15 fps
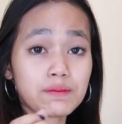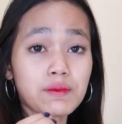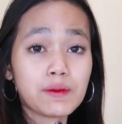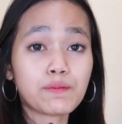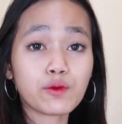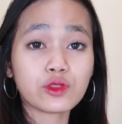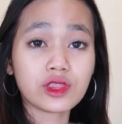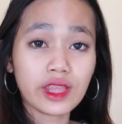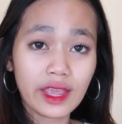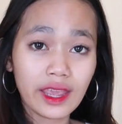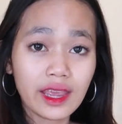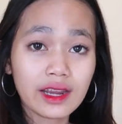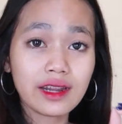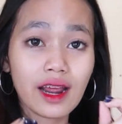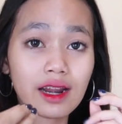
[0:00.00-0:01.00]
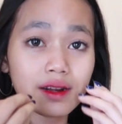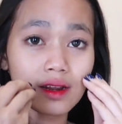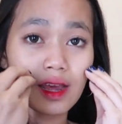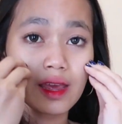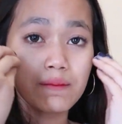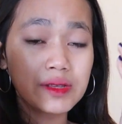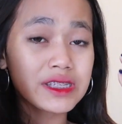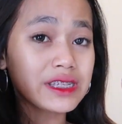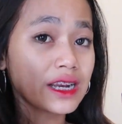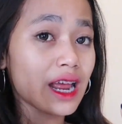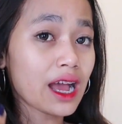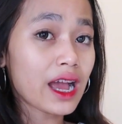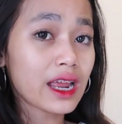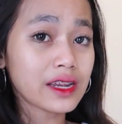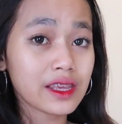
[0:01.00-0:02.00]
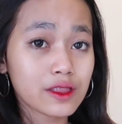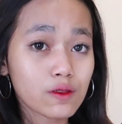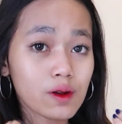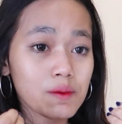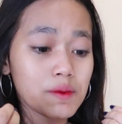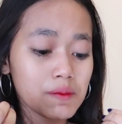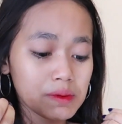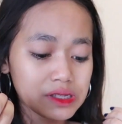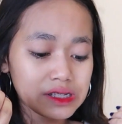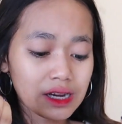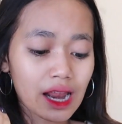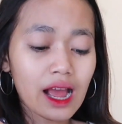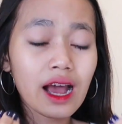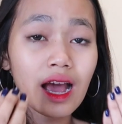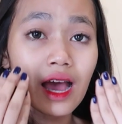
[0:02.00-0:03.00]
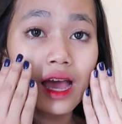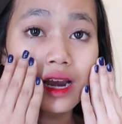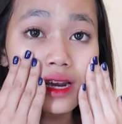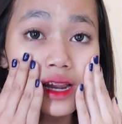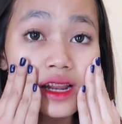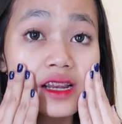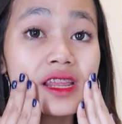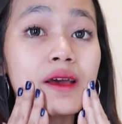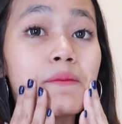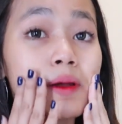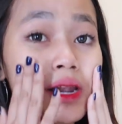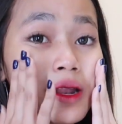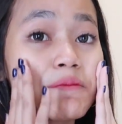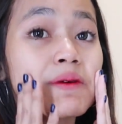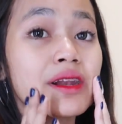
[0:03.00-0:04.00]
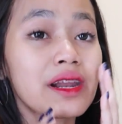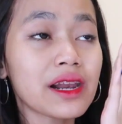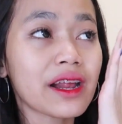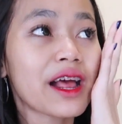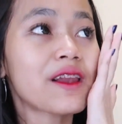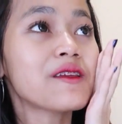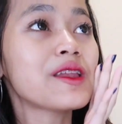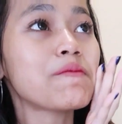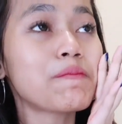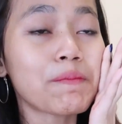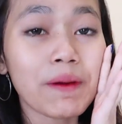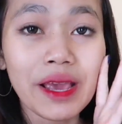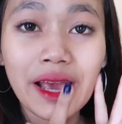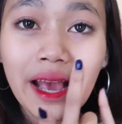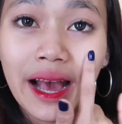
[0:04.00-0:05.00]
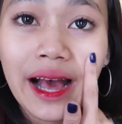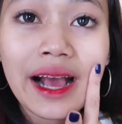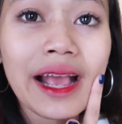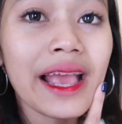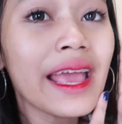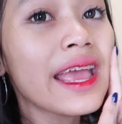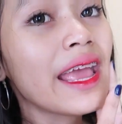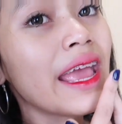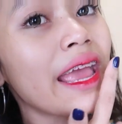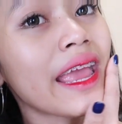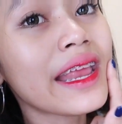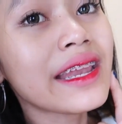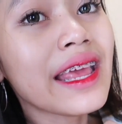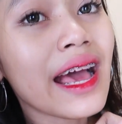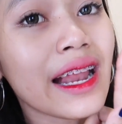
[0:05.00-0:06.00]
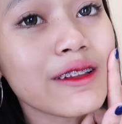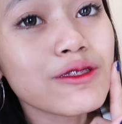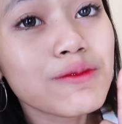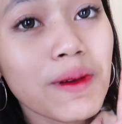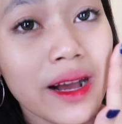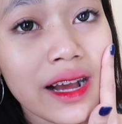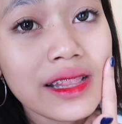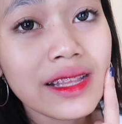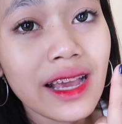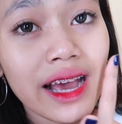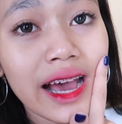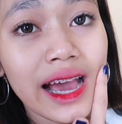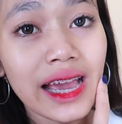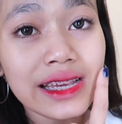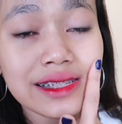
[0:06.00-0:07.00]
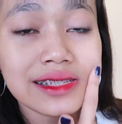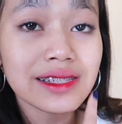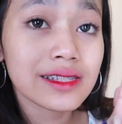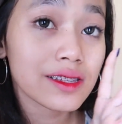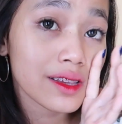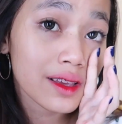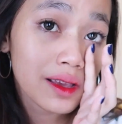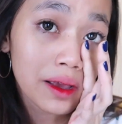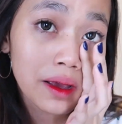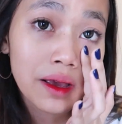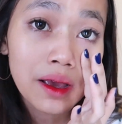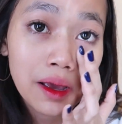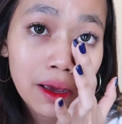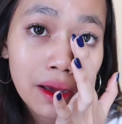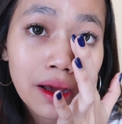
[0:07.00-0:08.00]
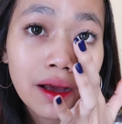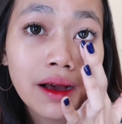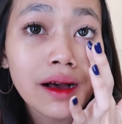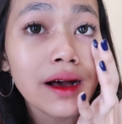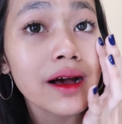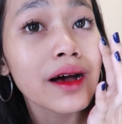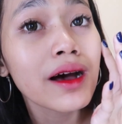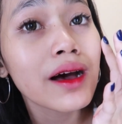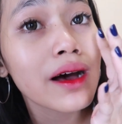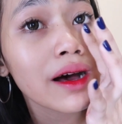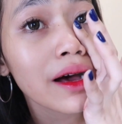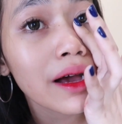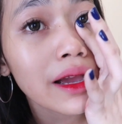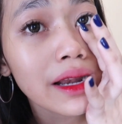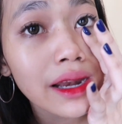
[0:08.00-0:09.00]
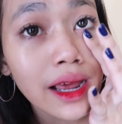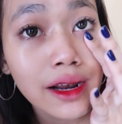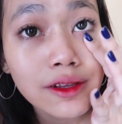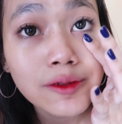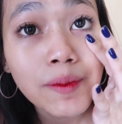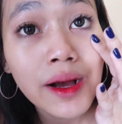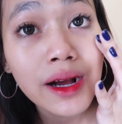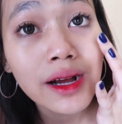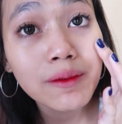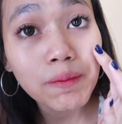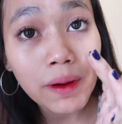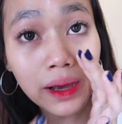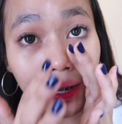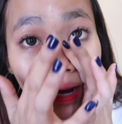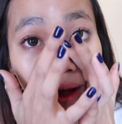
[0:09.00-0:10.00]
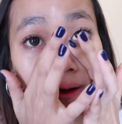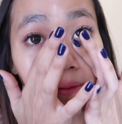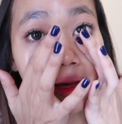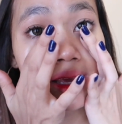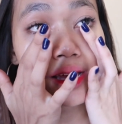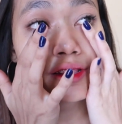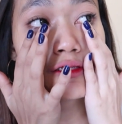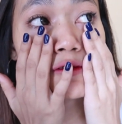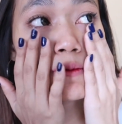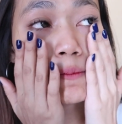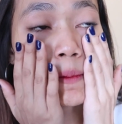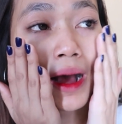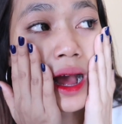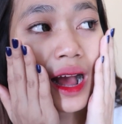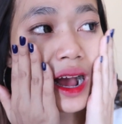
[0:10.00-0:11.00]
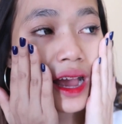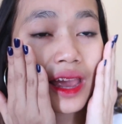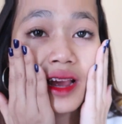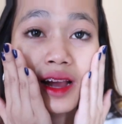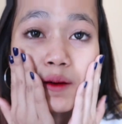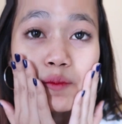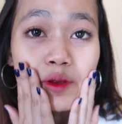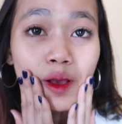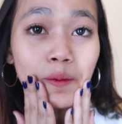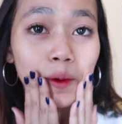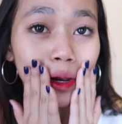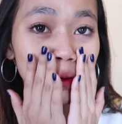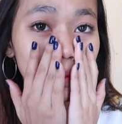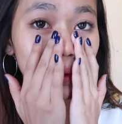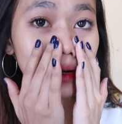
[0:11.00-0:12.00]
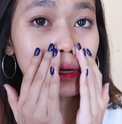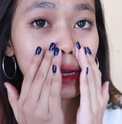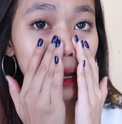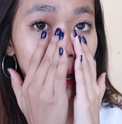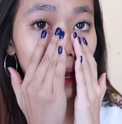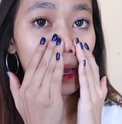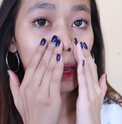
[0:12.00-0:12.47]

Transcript: lebih putih dan kayak mencerahkan gitu lebih mencerahkan dan dia bener-bener kalau dipegang ini halus banget guys huh, ini halus banget parah oh my god sumpah kayak nggak punya pori-pori